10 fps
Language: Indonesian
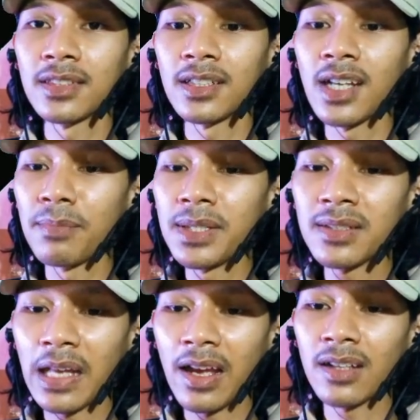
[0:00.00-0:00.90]
nggak
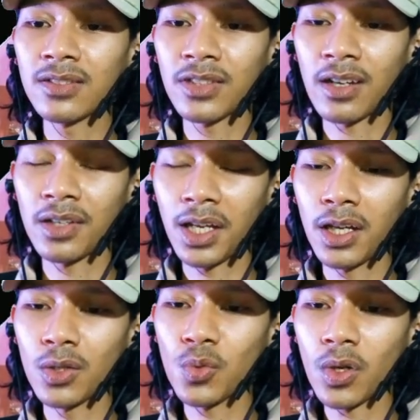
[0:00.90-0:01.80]
bisa Star
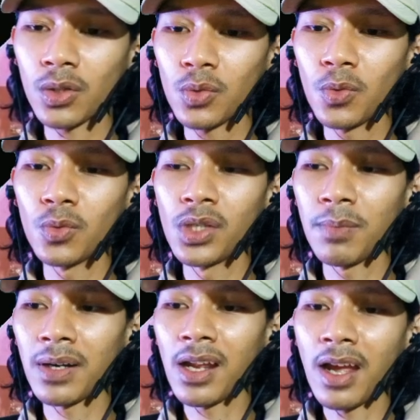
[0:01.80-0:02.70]
Dragon Sword tuh udah
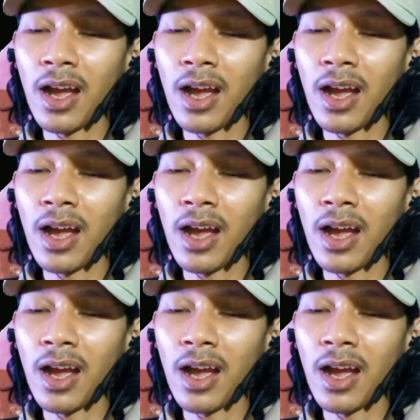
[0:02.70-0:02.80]
pernah